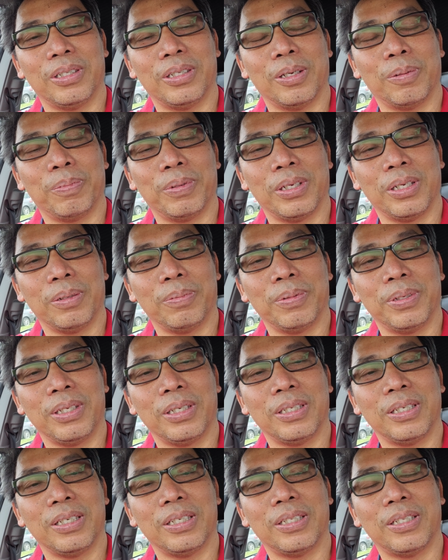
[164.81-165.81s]
istri apa
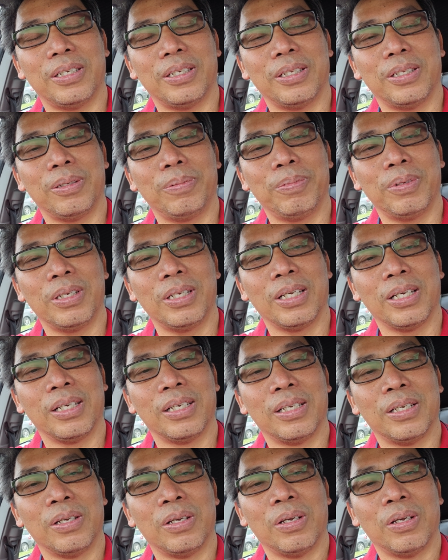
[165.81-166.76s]
namanya si istri ini bilang